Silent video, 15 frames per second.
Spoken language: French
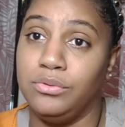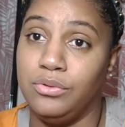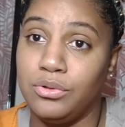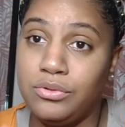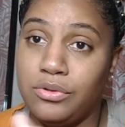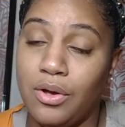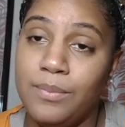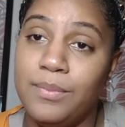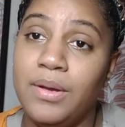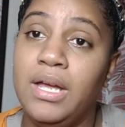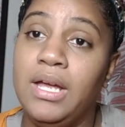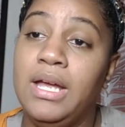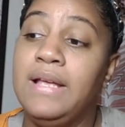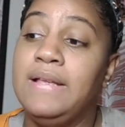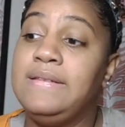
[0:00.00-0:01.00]
d'octobre,
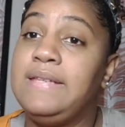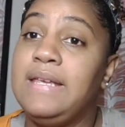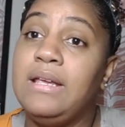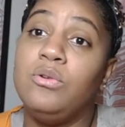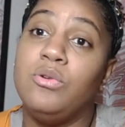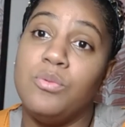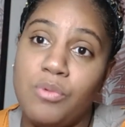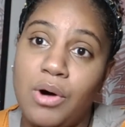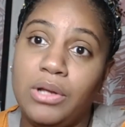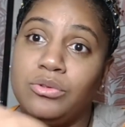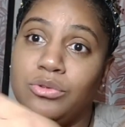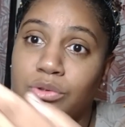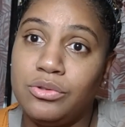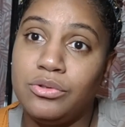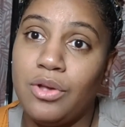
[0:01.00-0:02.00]
c'est le mois
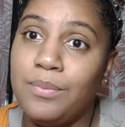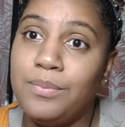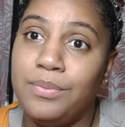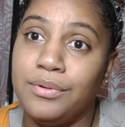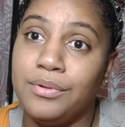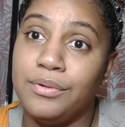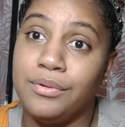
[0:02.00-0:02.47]
d'octobre